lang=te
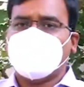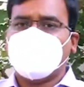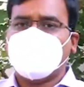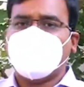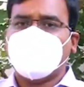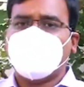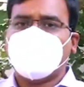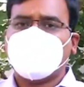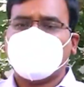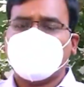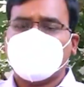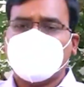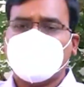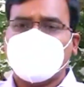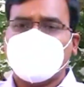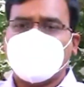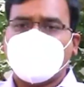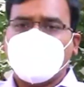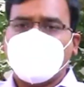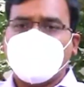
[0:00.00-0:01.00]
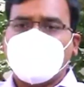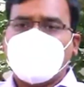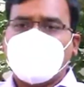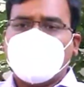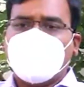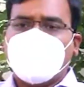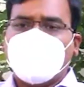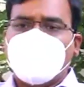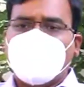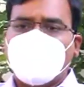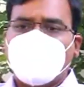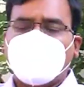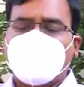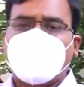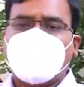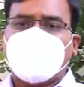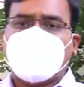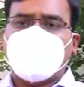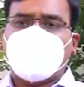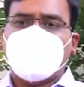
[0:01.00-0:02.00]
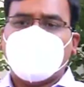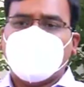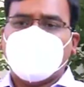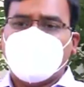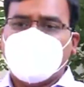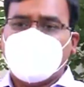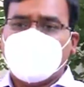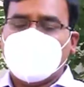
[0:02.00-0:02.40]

జిల్లా వ్యాప్తంగా ఇప్పటి వరకు